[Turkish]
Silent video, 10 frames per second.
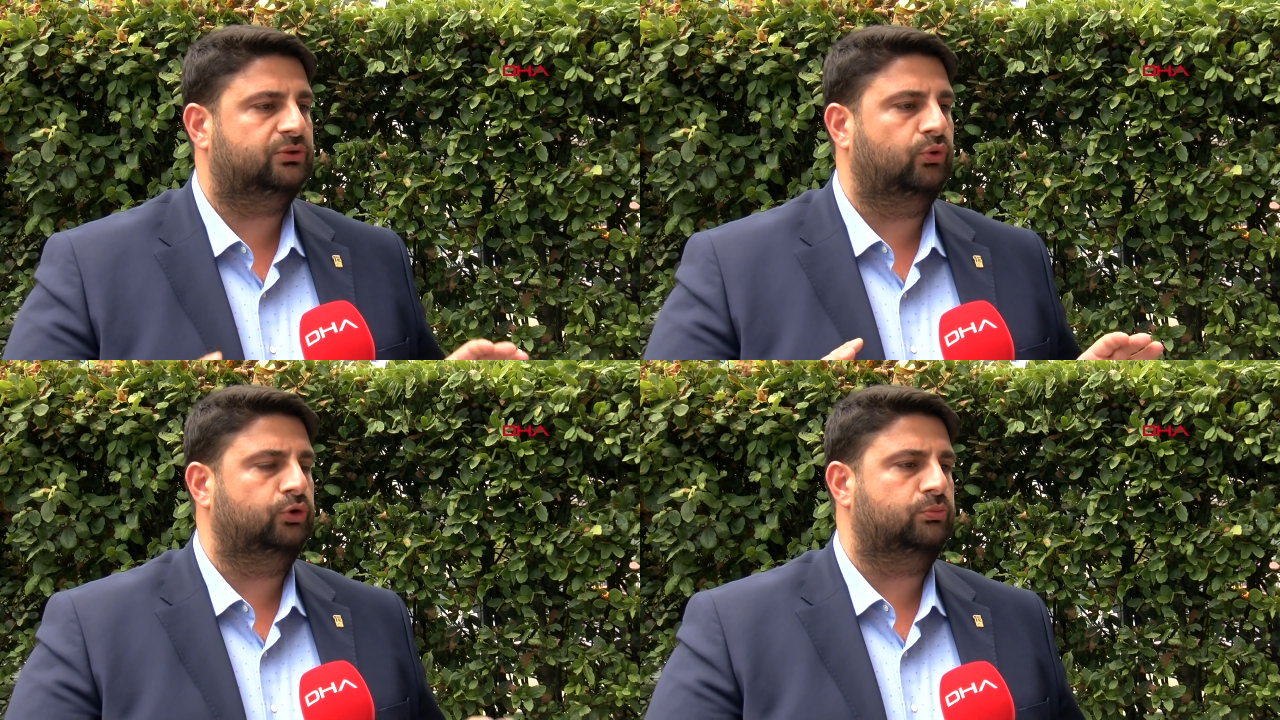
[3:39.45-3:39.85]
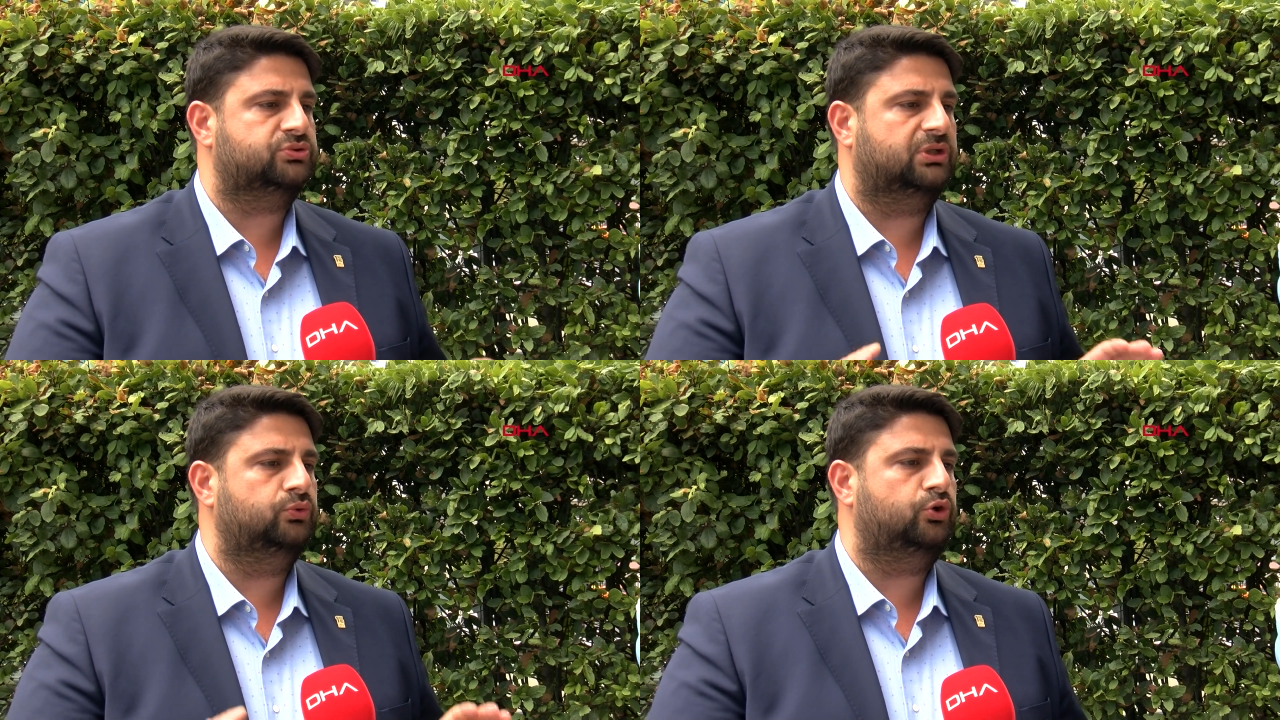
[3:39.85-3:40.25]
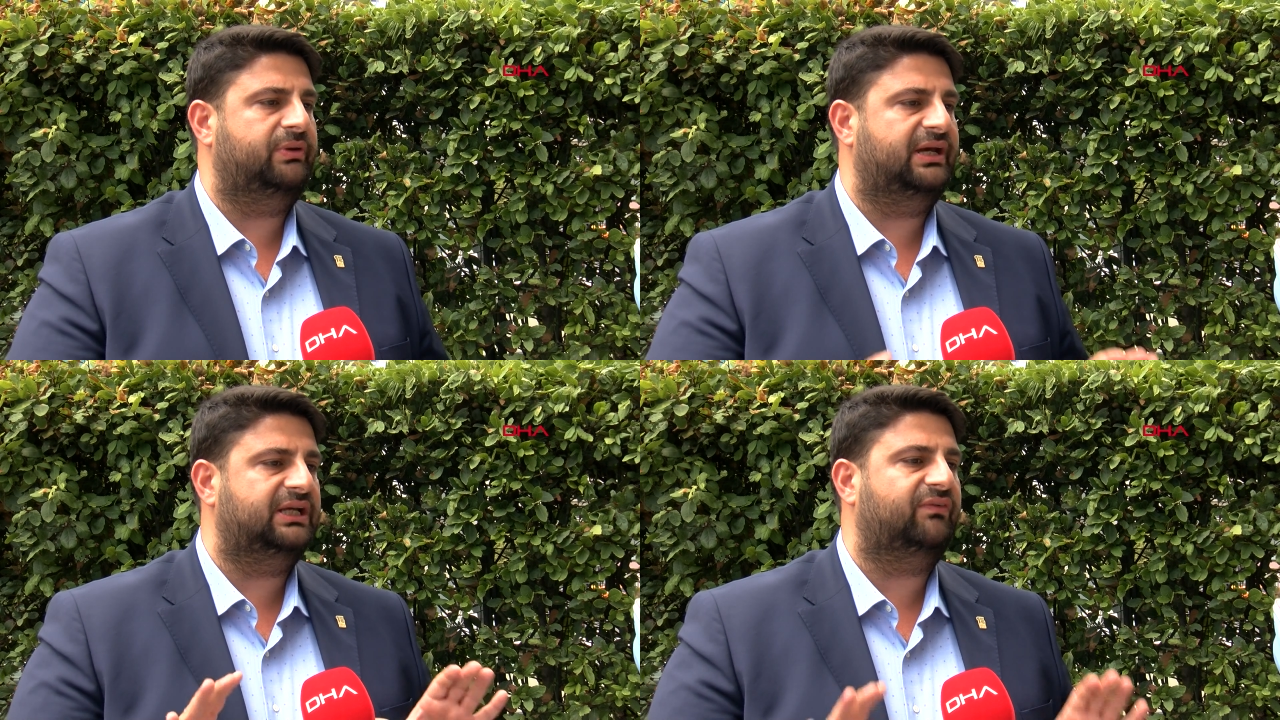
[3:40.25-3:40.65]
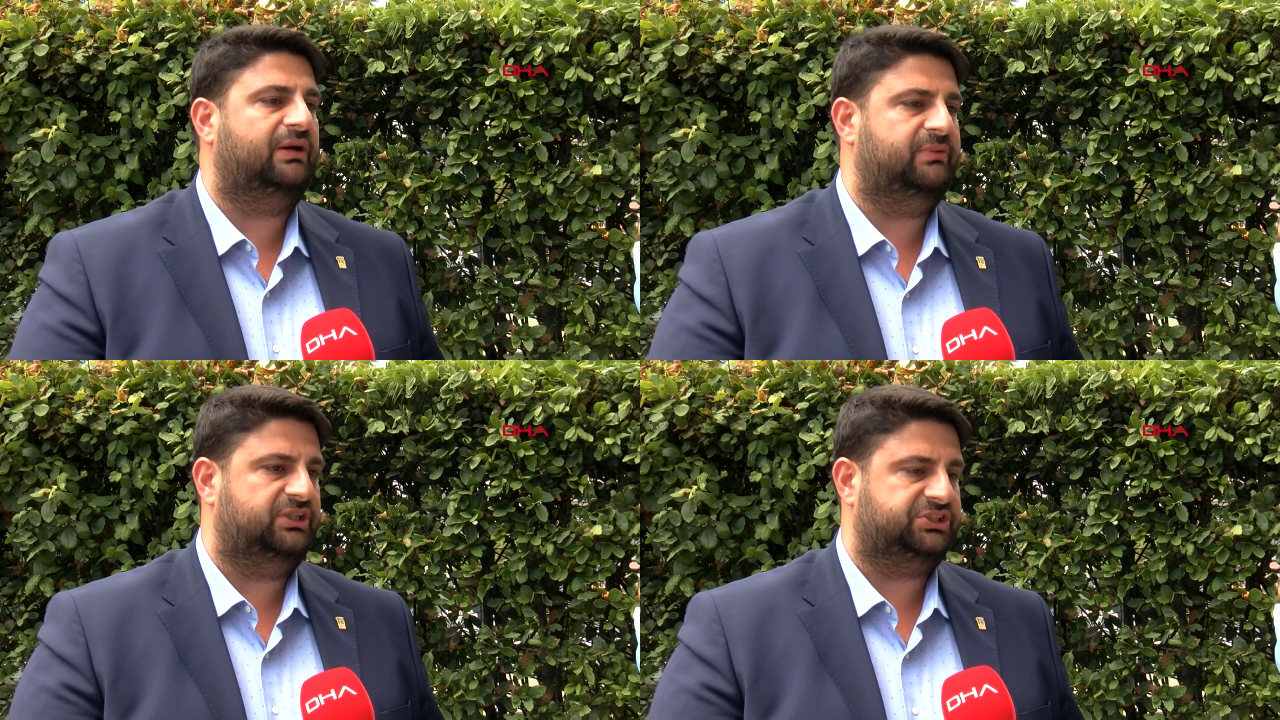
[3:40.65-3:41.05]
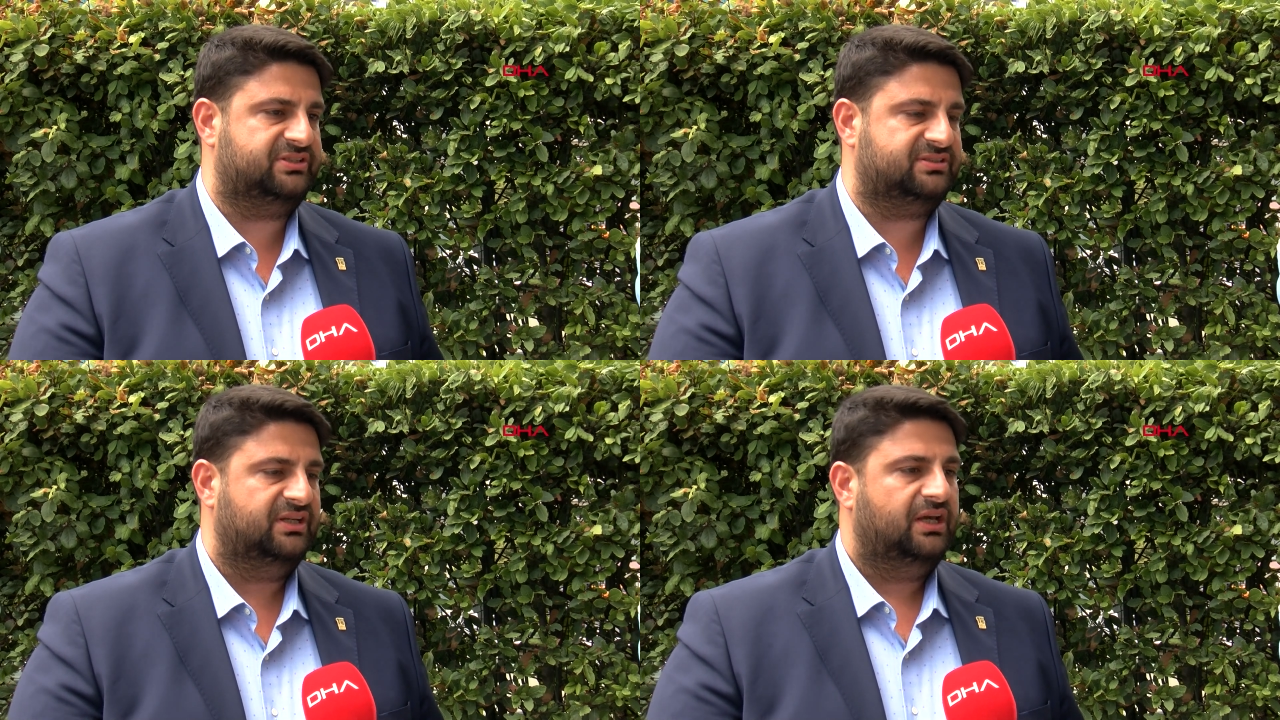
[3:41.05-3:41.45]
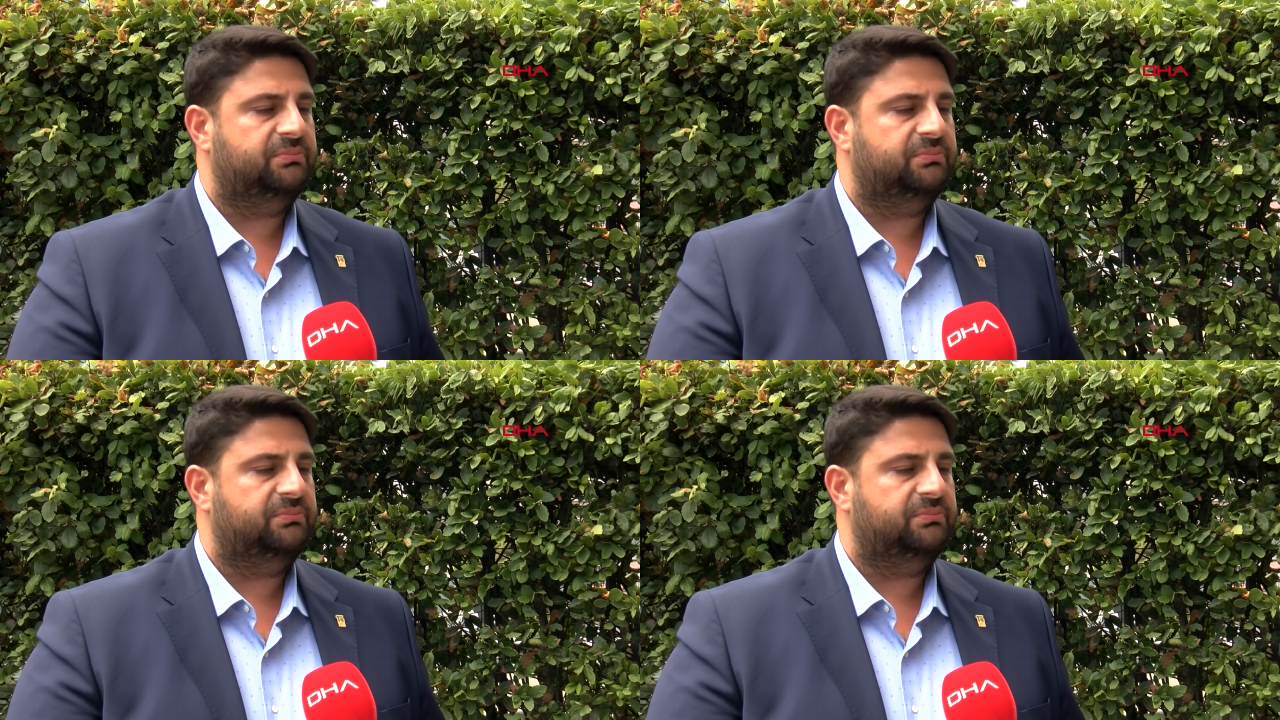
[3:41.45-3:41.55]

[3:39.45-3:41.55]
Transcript: yolumuza yürümeye devam edeceğiz.